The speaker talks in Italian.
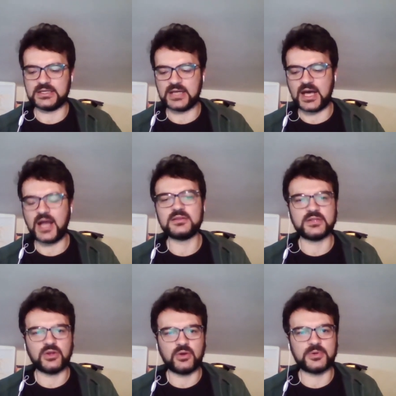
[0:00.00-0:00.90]

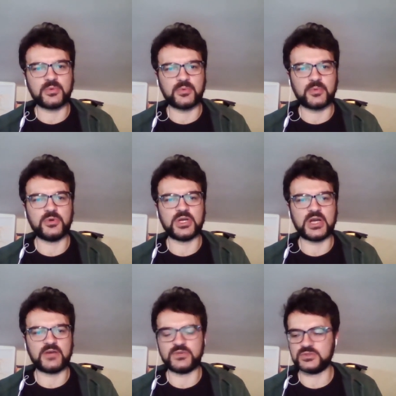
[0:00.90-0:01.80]
altre opere proprio
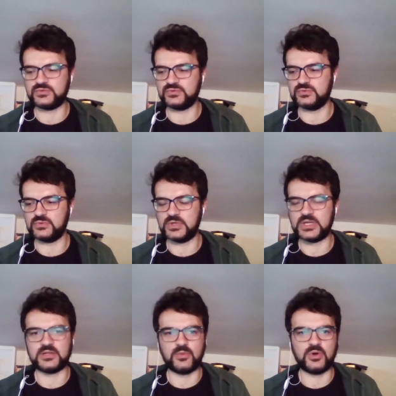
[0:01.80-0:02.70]
biografiche su
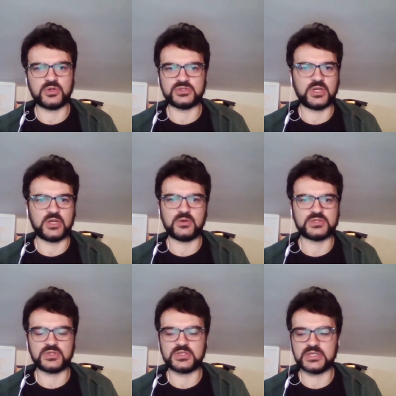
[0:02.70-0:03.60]
Grant Morrison, è una
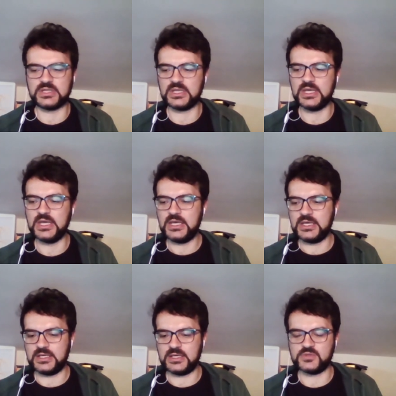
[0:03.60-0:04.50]
sorta di
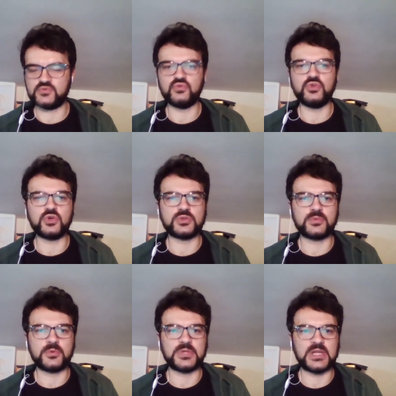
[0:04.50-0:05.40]
eh, studioso
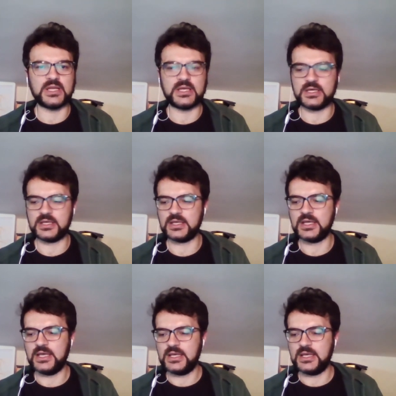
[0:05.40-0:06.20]
proprio delle,